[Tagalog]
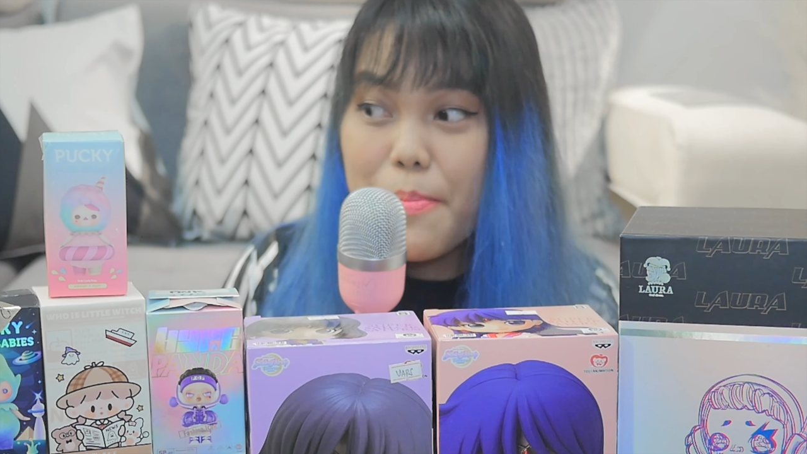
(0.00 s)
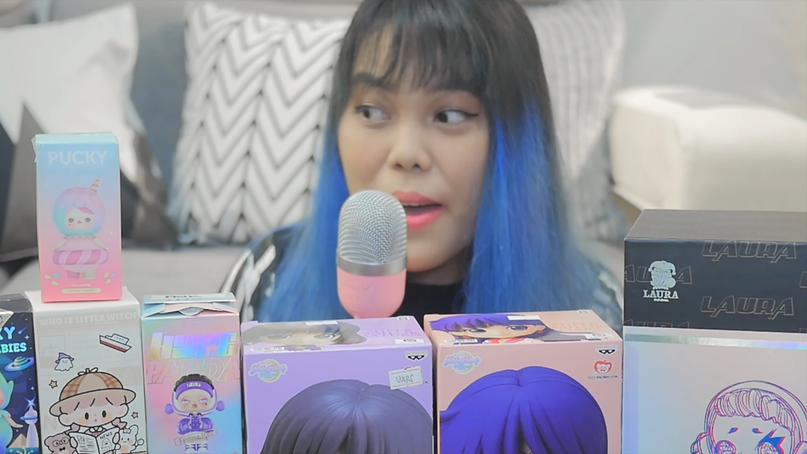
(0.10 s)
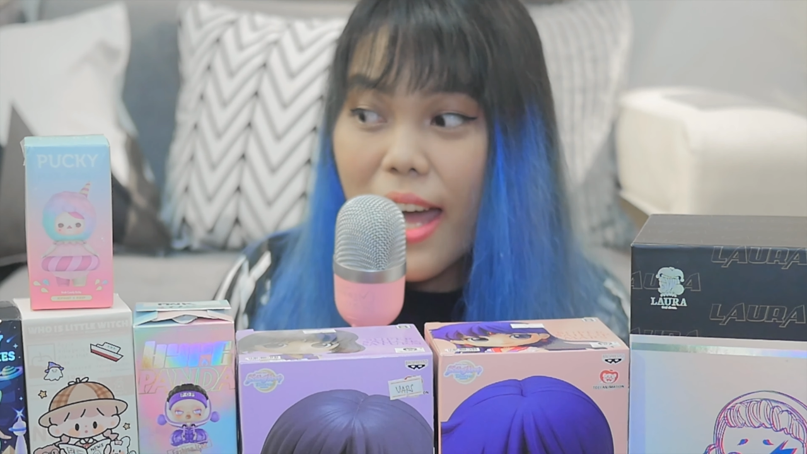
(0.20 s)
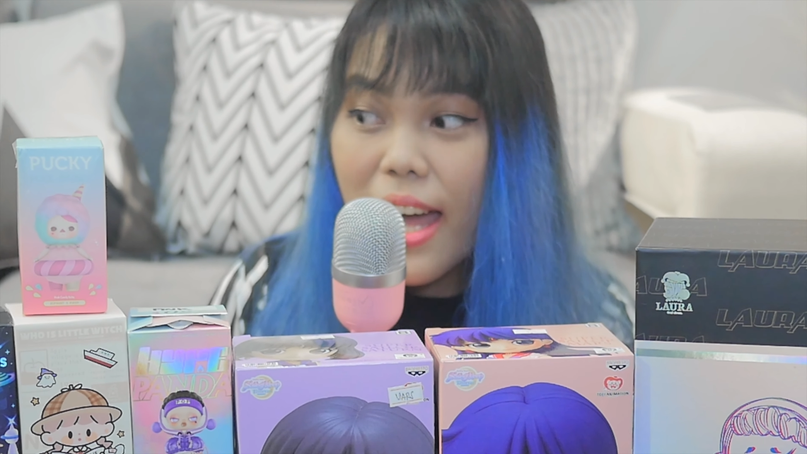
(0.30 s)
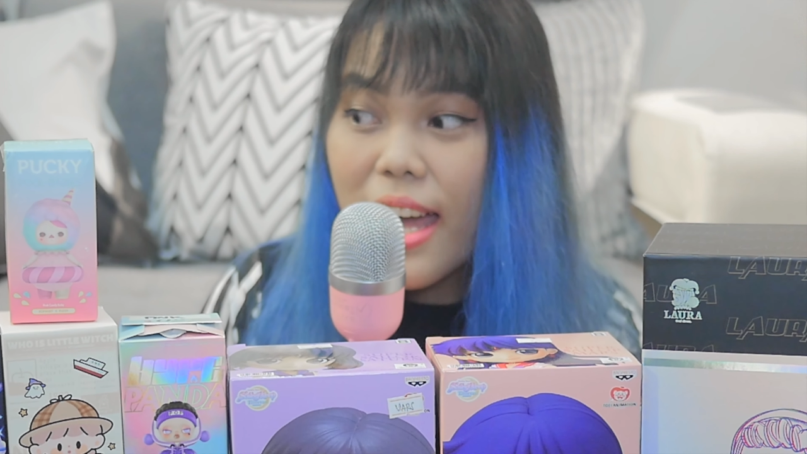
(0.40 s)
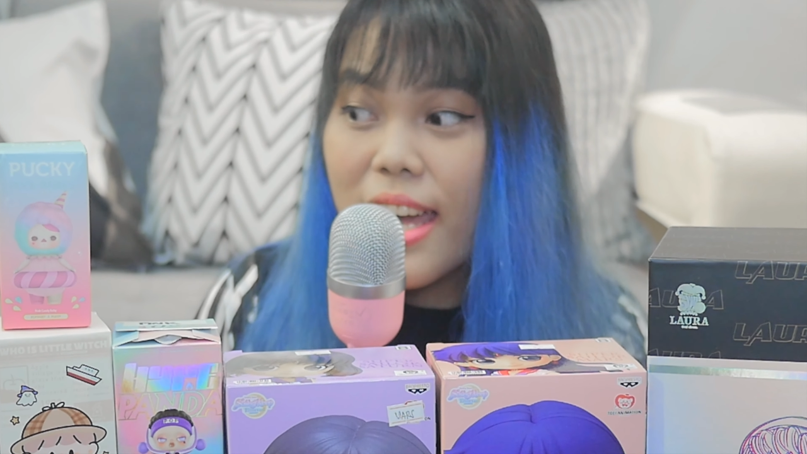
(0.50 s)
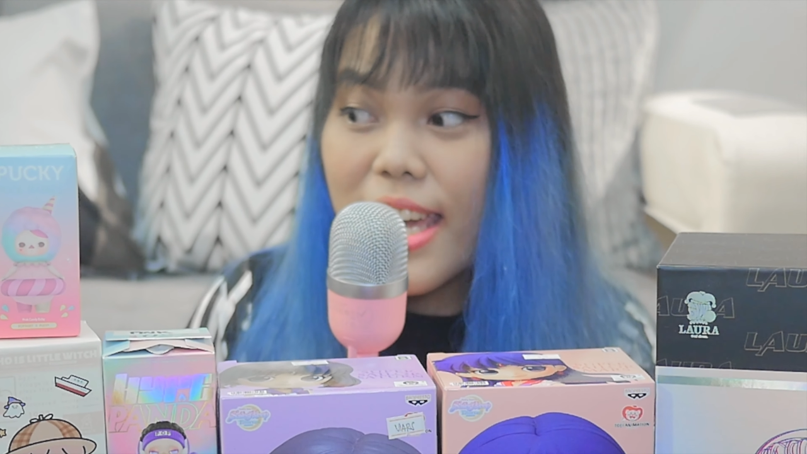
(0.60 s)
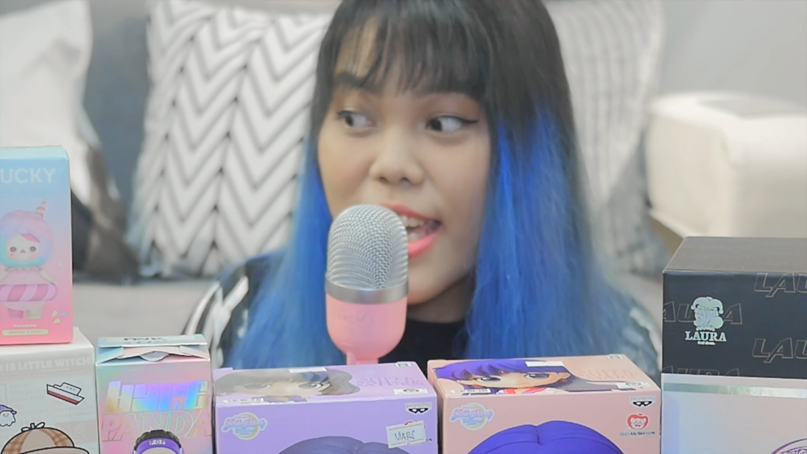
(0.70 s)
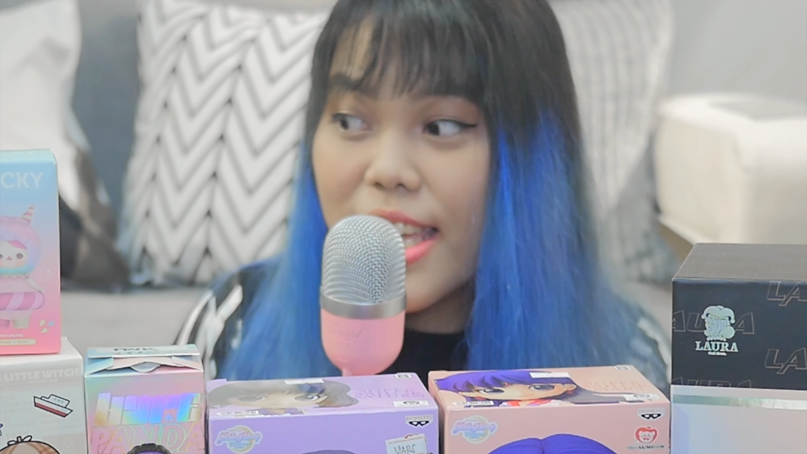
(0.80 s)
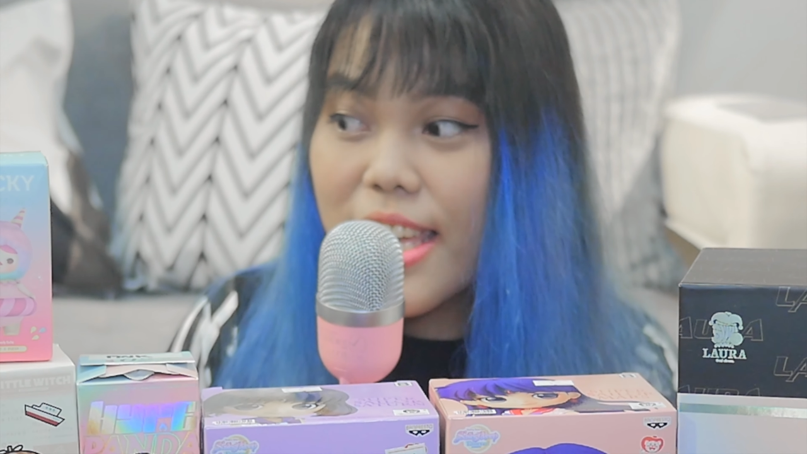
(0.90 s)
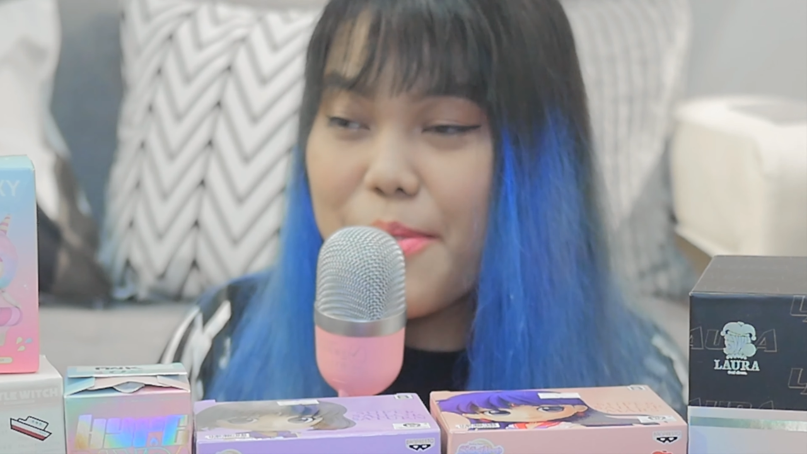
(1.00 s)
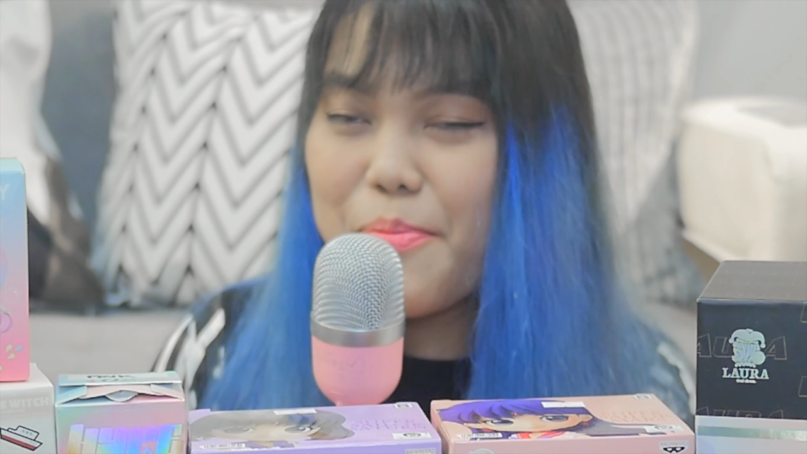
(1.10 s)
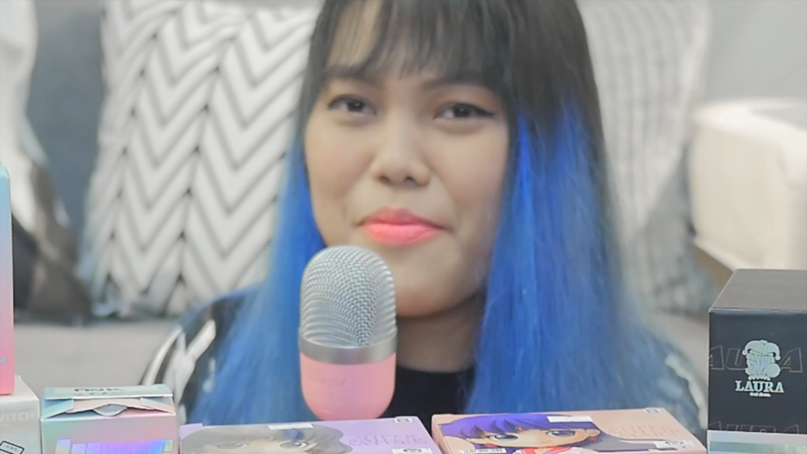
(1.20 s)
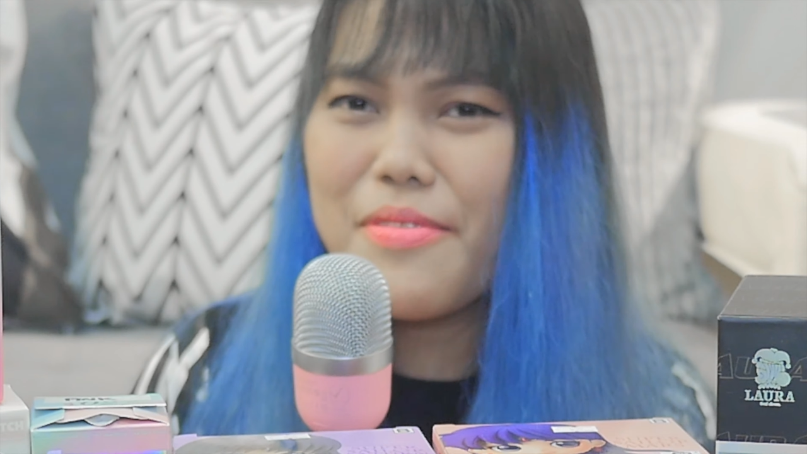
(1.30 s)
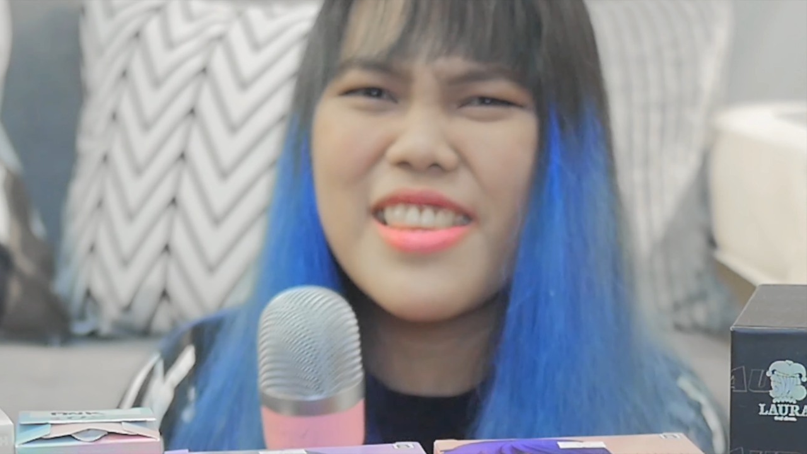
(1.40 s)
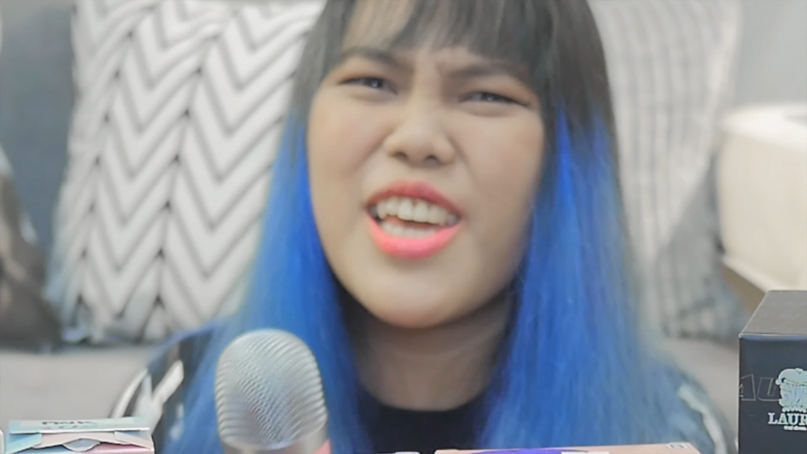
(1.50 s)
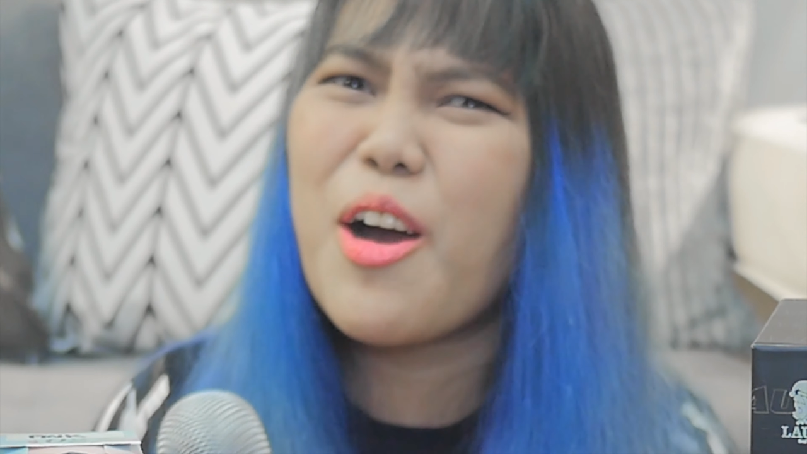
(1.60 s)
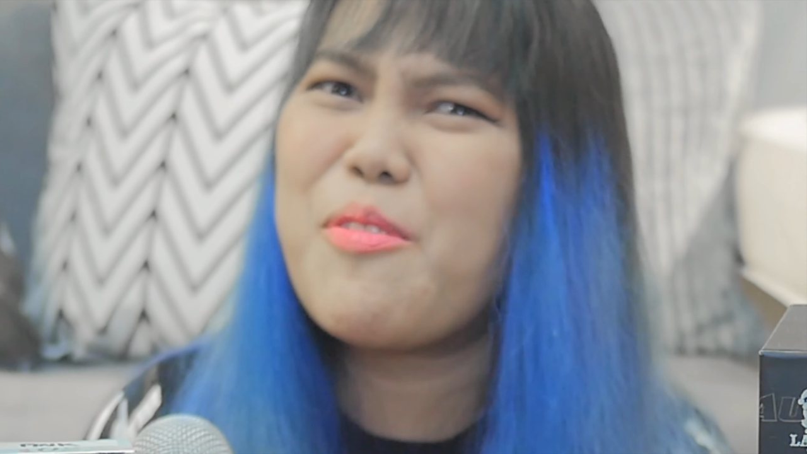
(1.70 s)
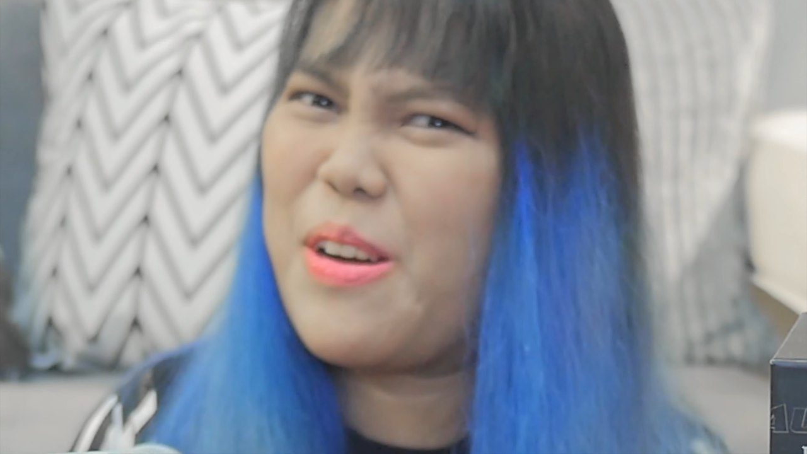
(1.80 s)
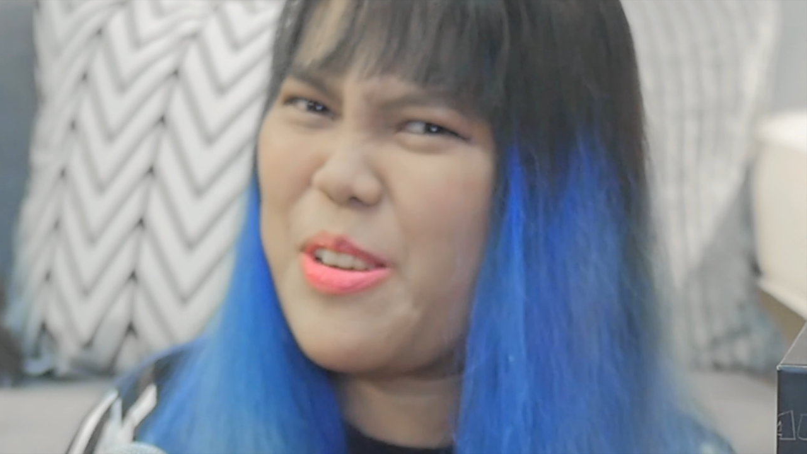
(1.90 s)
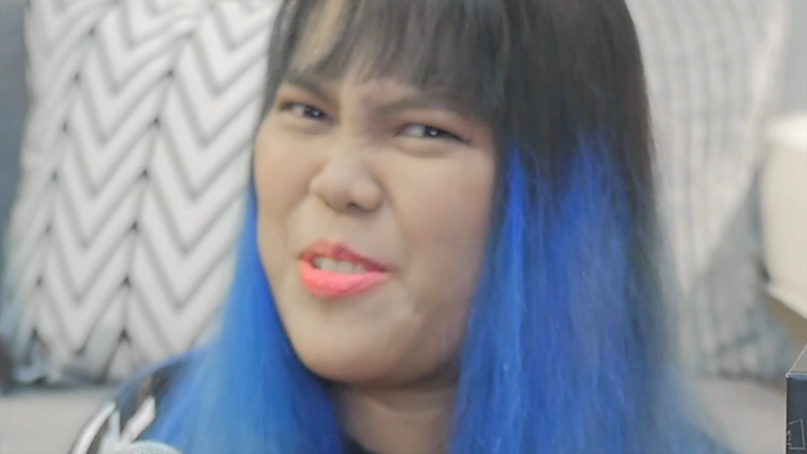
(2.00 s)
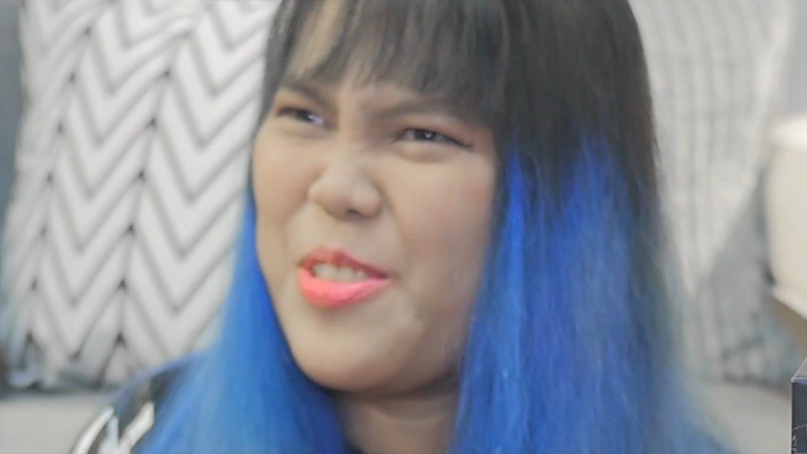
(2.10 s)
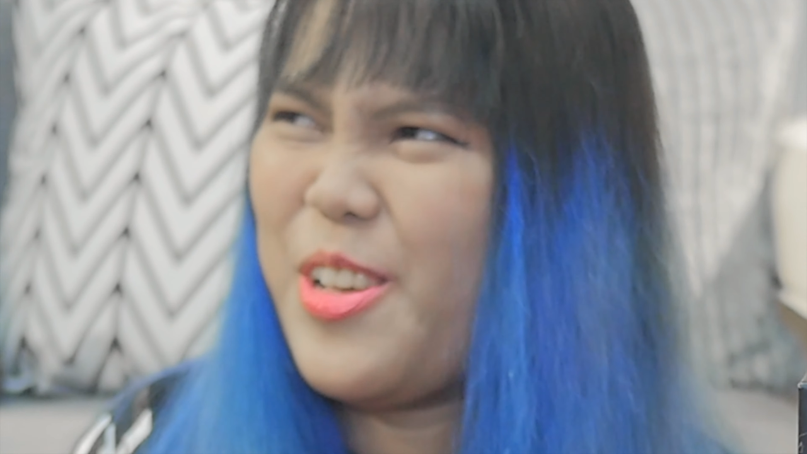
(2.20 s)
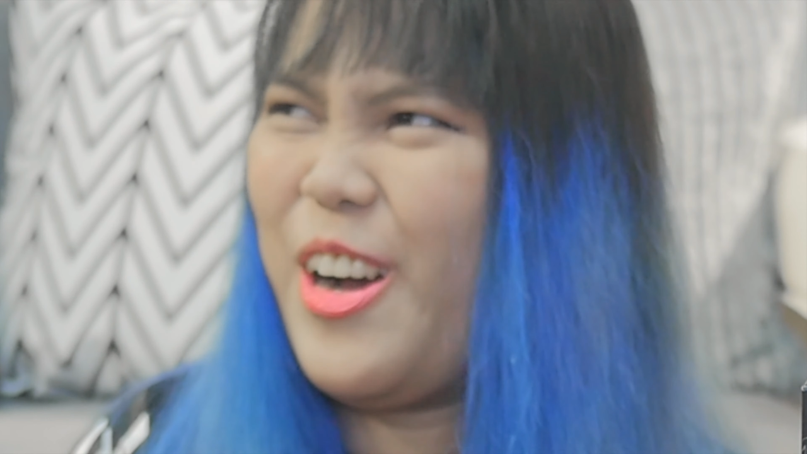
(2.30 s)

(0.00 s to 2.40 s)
pa. Hindi ako barudo.